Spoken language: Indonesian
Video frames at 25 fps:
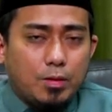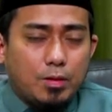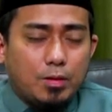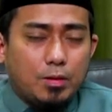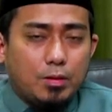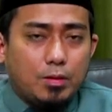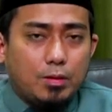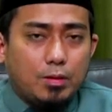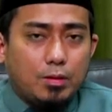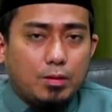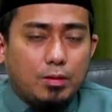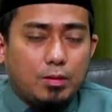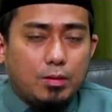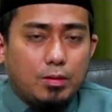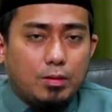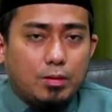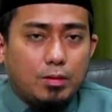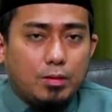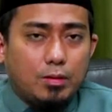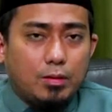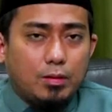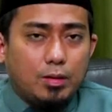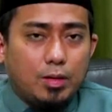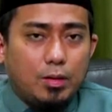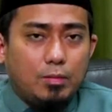
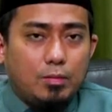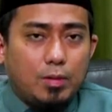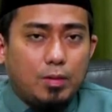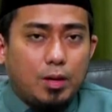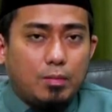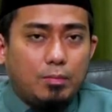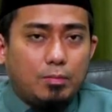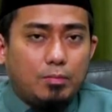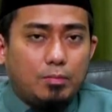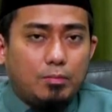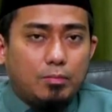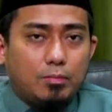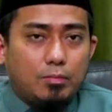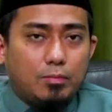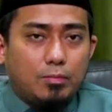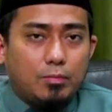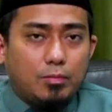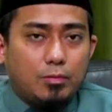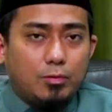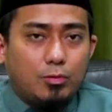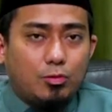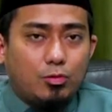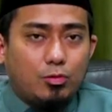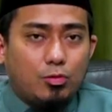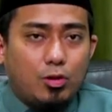uh, imam
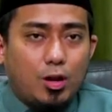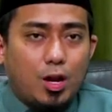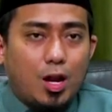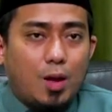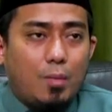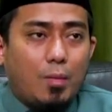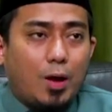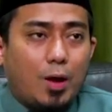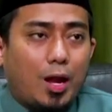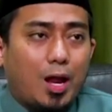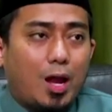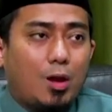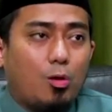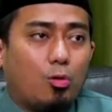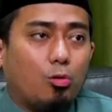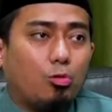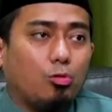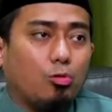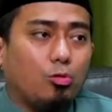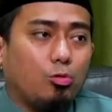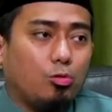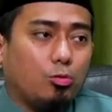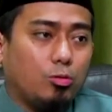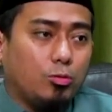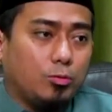sudah dalam keadaan
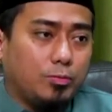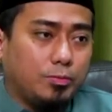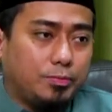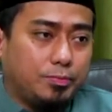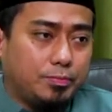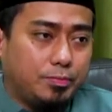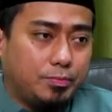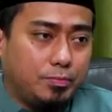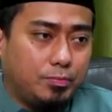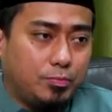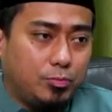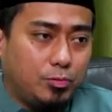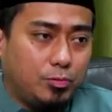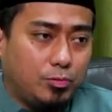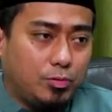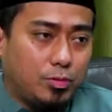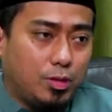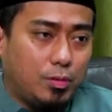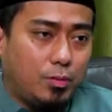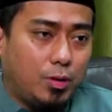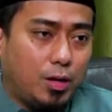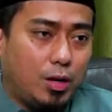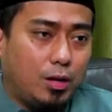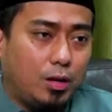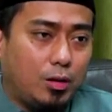ruku
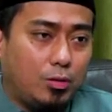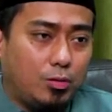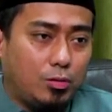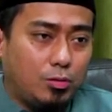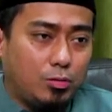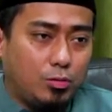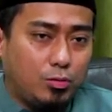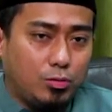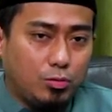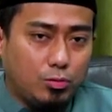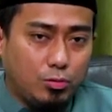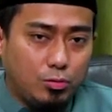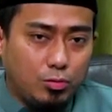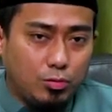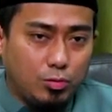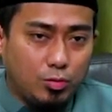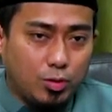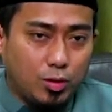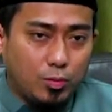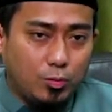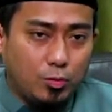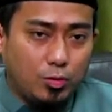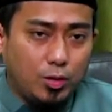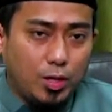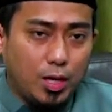sebelum gerakan
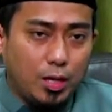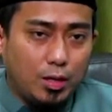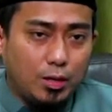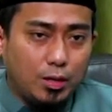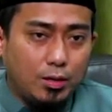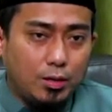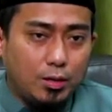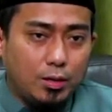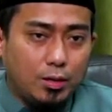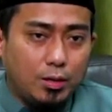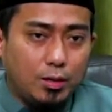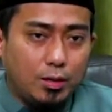ruku kemudian